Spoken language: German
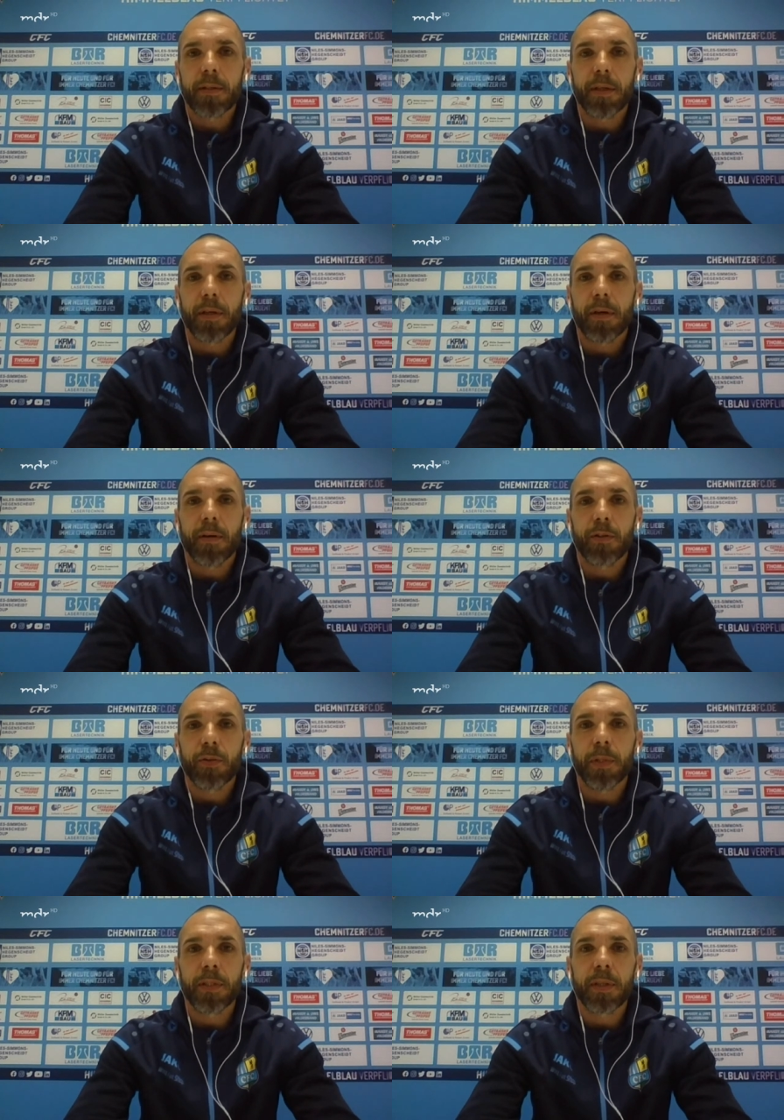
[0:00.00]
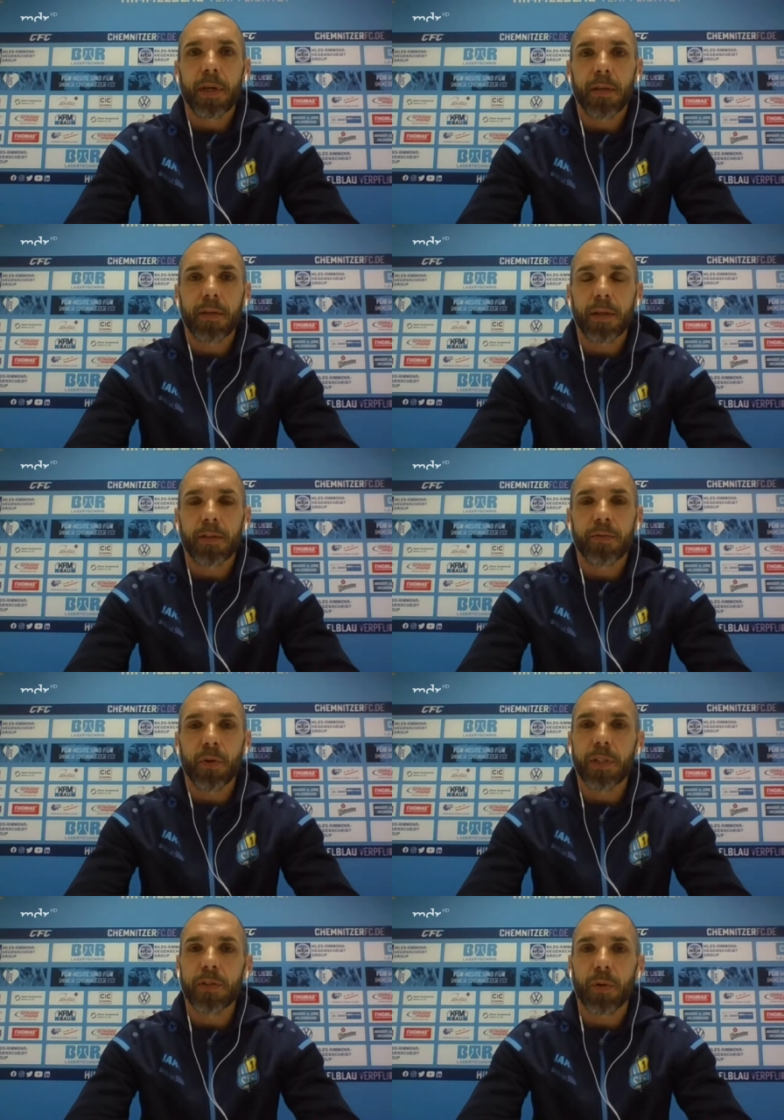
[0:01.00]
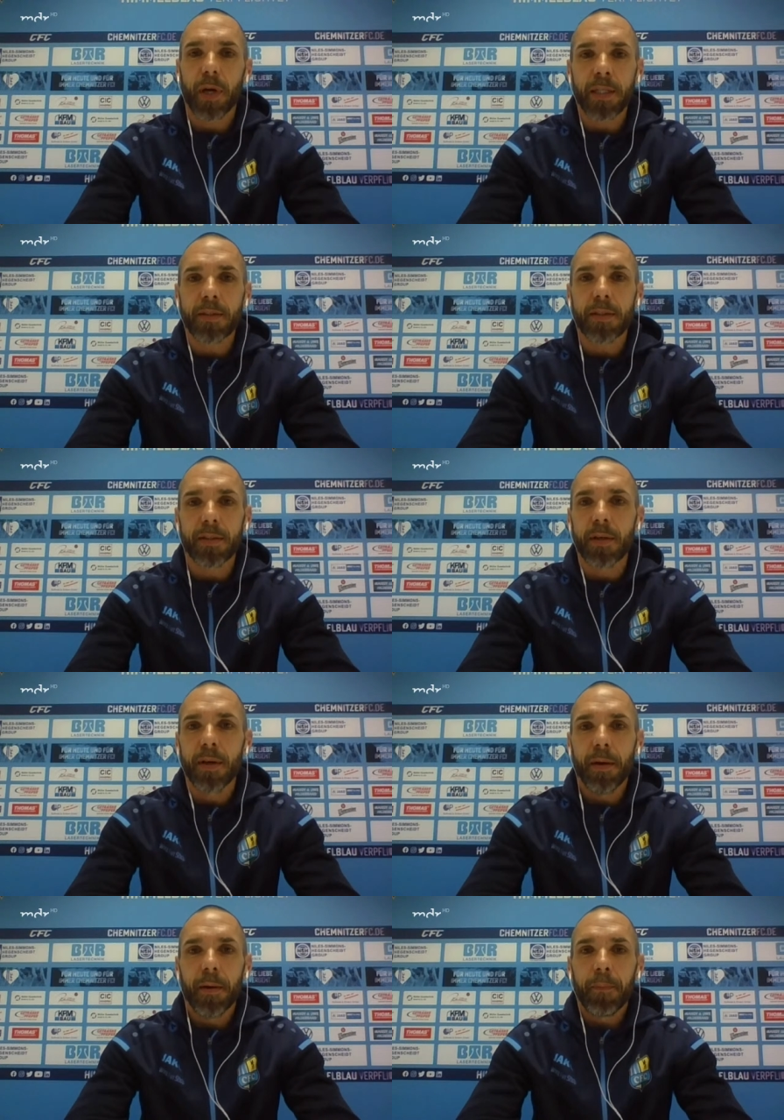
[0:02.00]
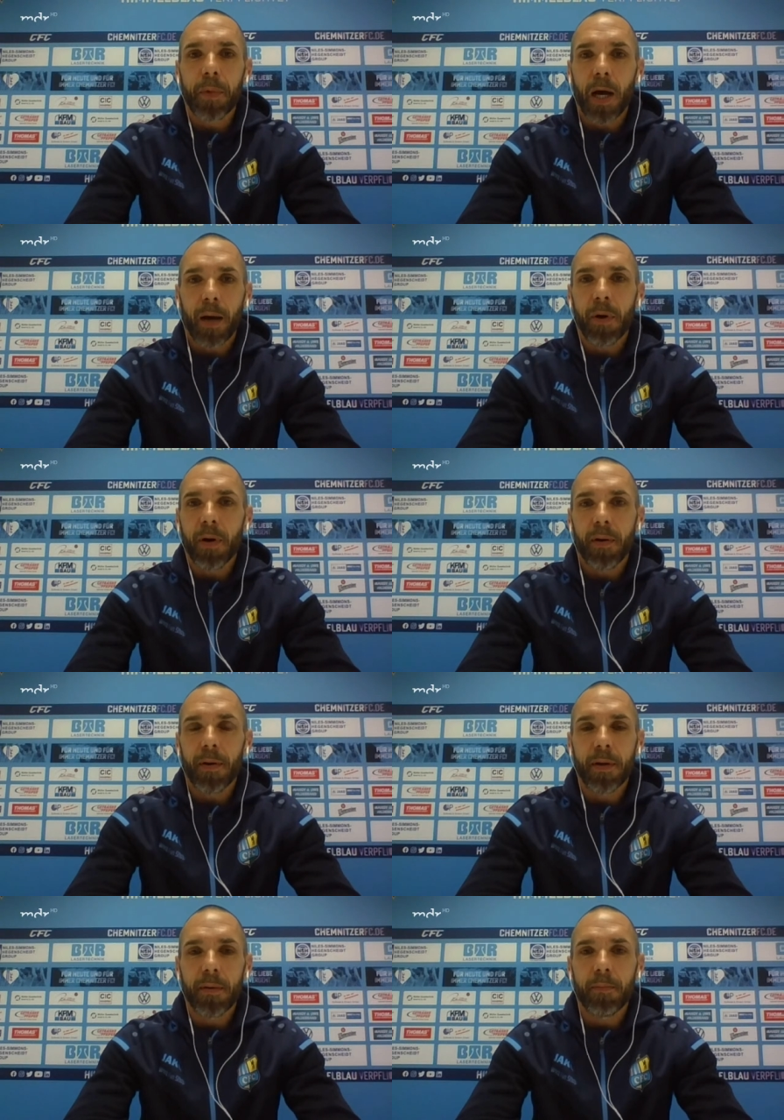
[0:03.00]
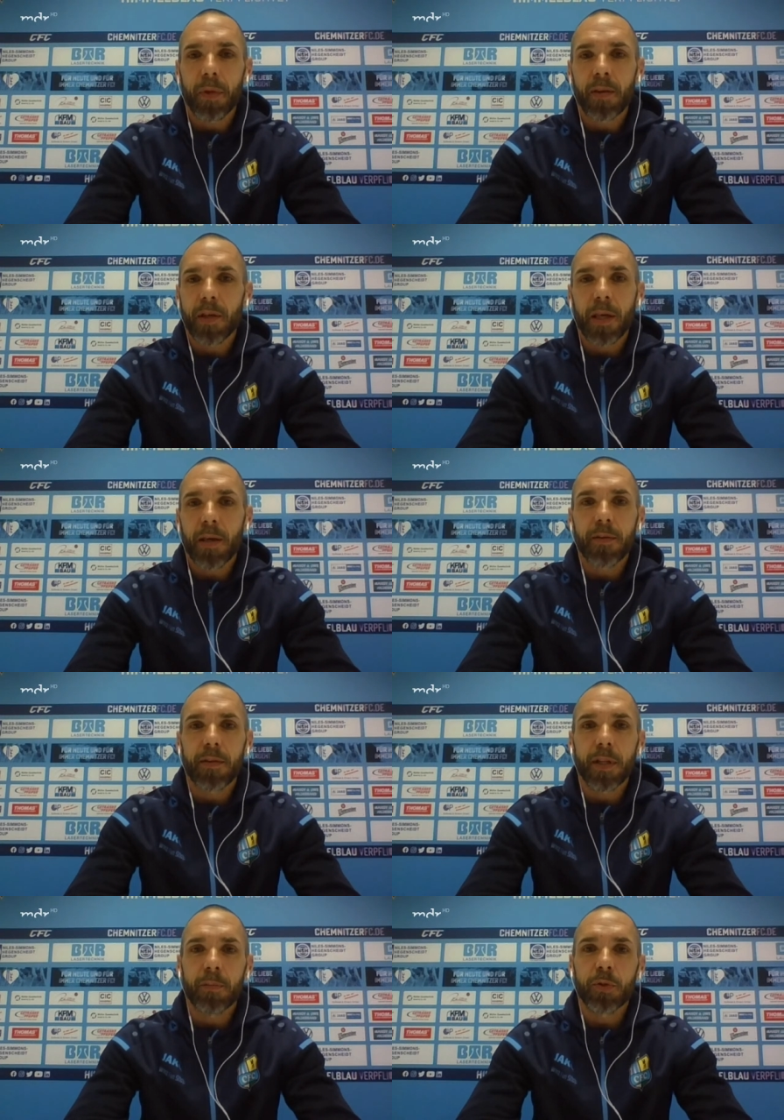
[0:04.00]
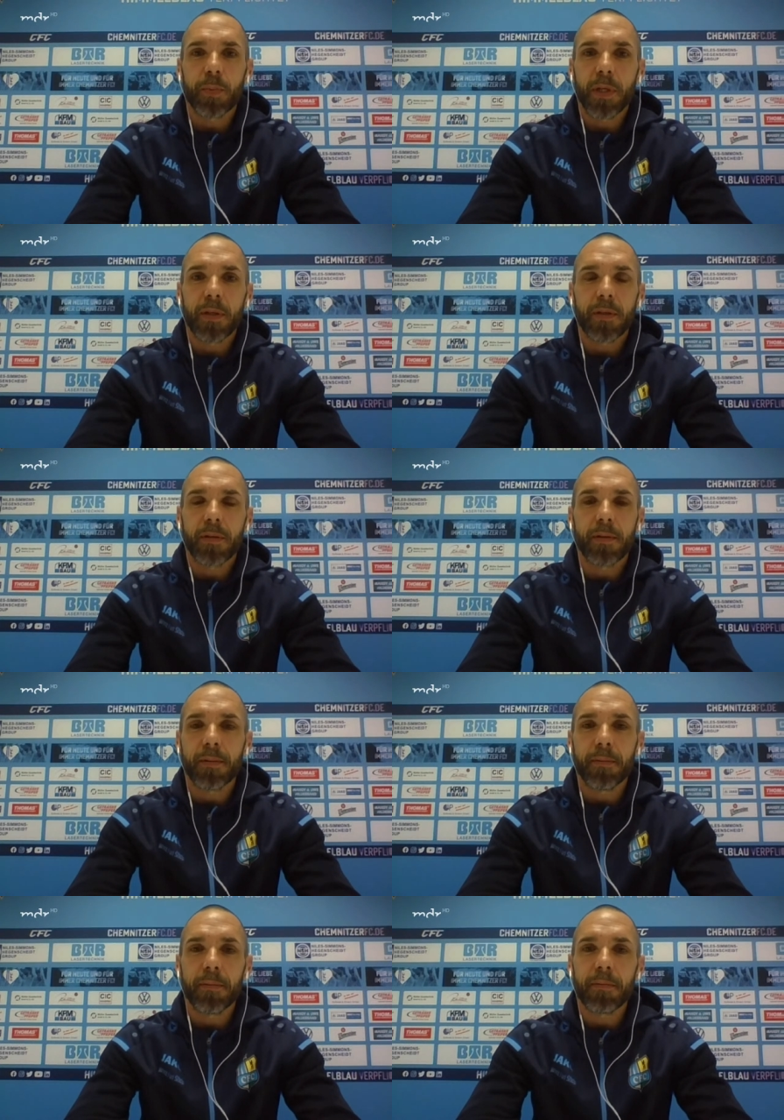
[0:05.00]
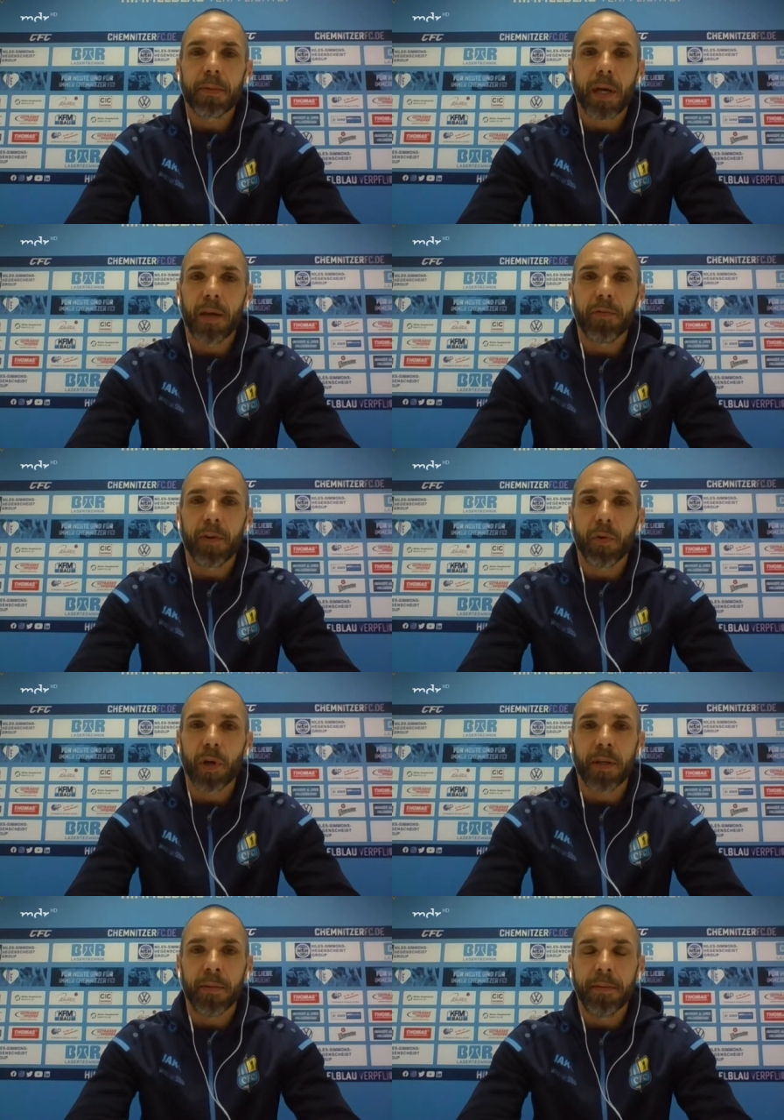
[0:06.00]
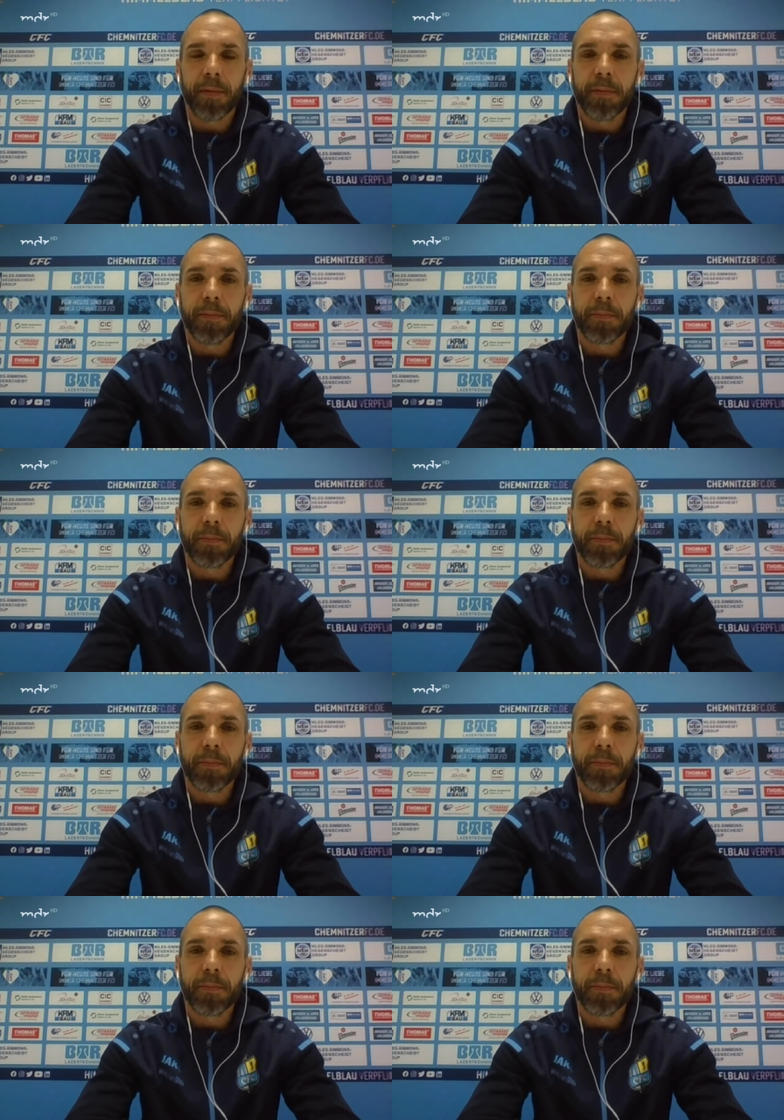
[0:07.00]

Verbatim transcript: das ist der Spitzenreiter, der das völlig zu Recht ist. Aber ähm, ich sehe jetzt in dem Spiel ähm, keinen Favoriten.